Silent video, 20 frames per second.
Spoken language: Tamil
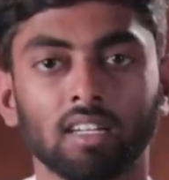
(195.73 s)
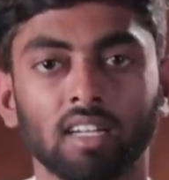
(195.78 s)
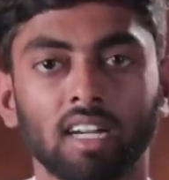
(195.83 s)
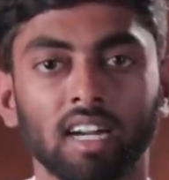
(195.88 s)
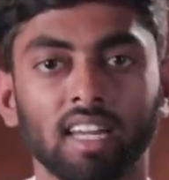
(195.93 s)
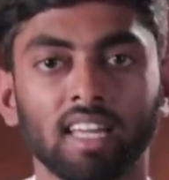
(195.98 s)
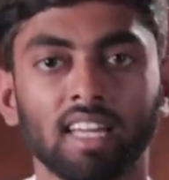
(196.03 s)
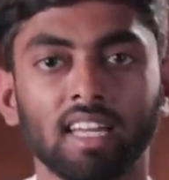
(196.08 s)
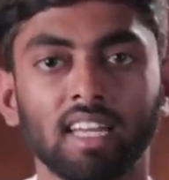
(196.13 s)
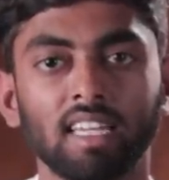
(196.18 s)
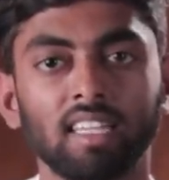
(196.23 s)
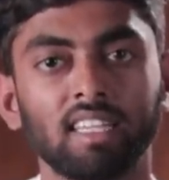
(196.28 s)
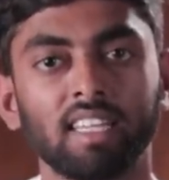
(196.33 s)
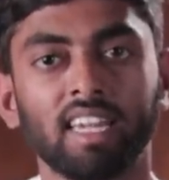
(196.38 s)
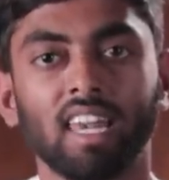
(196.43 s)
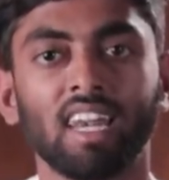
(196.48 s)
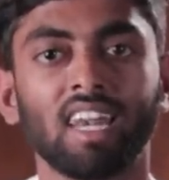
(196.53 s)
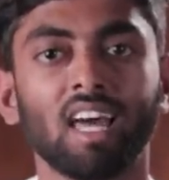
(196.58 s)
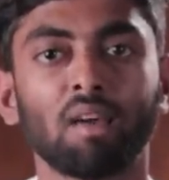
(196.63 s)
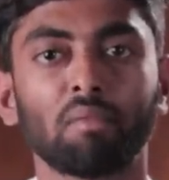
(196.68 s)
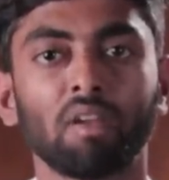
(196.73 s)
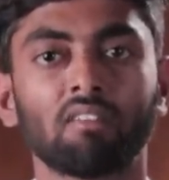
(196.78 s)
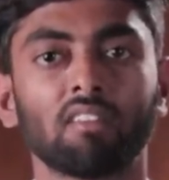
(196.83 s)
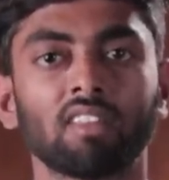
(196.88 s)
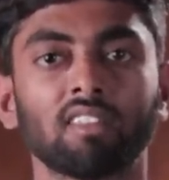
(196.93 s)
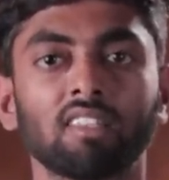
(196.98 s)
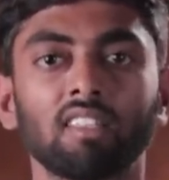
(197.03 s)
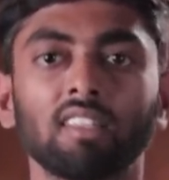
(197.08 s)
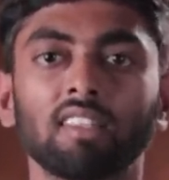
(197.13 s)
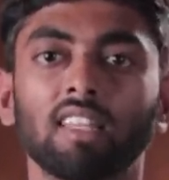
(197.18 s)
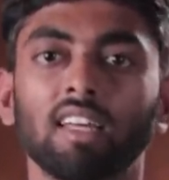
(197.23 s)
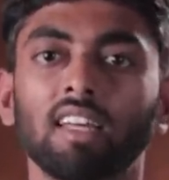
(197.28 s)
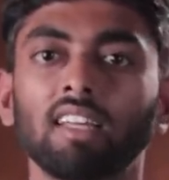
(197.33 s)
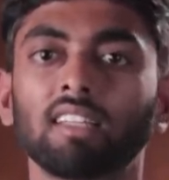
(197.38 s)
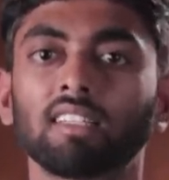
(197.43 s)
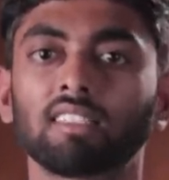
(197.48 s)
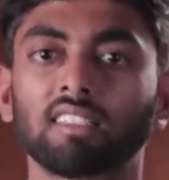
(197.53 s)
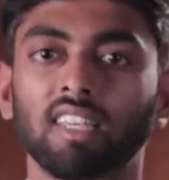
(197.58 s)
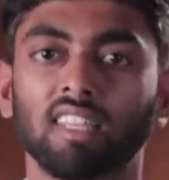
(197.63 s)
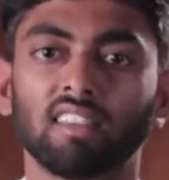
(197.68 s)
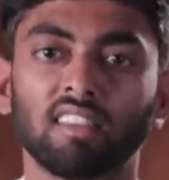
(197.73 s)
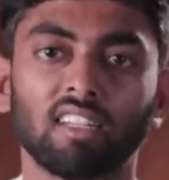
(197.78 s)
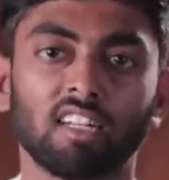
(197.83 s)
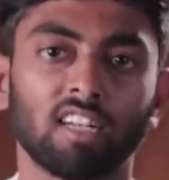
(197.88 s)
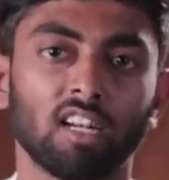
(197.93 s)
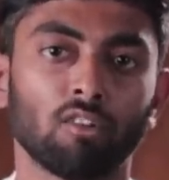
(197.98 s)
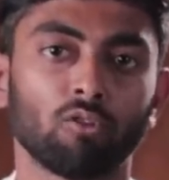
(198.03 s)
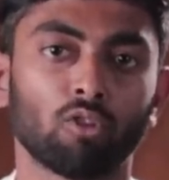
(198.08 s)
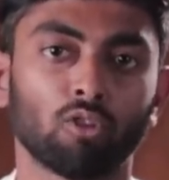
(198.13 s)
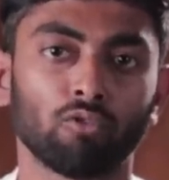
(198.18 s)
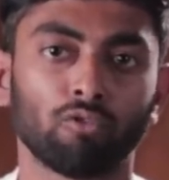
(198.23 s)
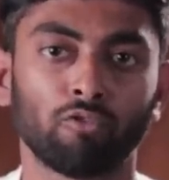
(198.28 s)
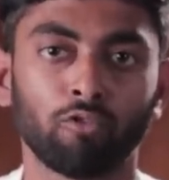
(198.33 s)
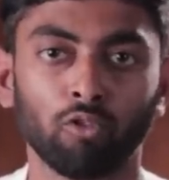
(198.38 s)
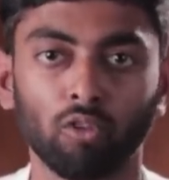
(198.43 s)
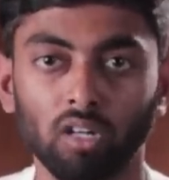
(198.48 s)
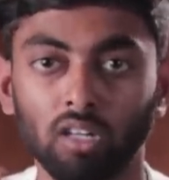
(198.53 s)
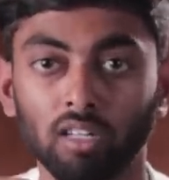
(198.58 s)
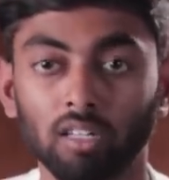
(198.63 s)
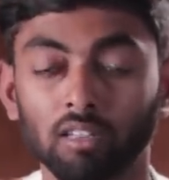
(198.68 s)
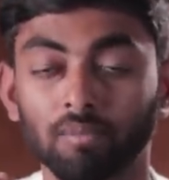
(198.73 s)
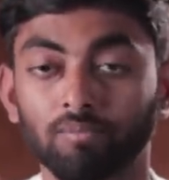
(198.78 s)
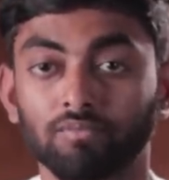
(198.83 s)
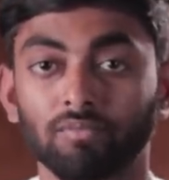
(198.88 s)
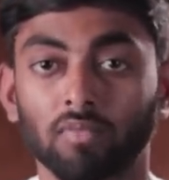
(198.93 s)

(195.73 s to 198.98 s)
கடை இது எல்லாமே வந்து இந்த சந்திரனில் வரும் ஃபுட்டு